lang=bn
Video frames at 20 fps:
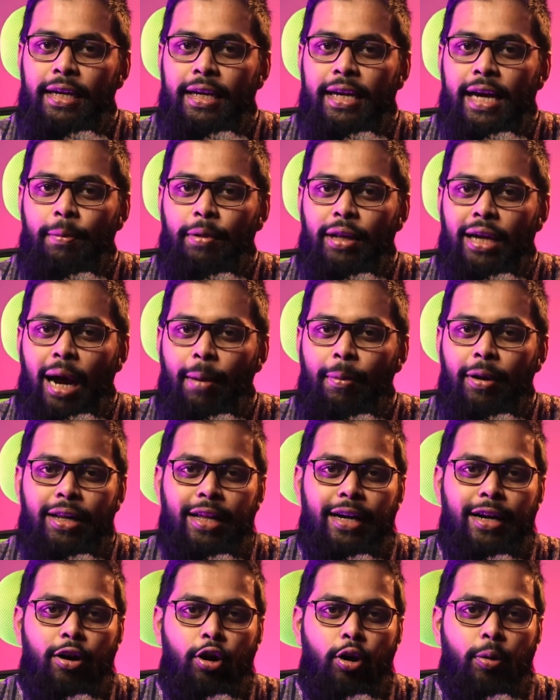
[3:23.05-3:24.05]
নেই আমাদের আবার
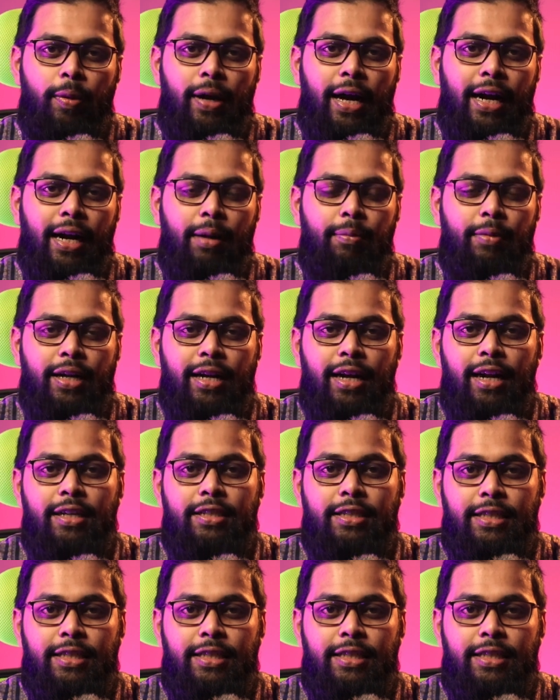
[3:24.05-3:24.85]
দেখা হবে আগামীকাল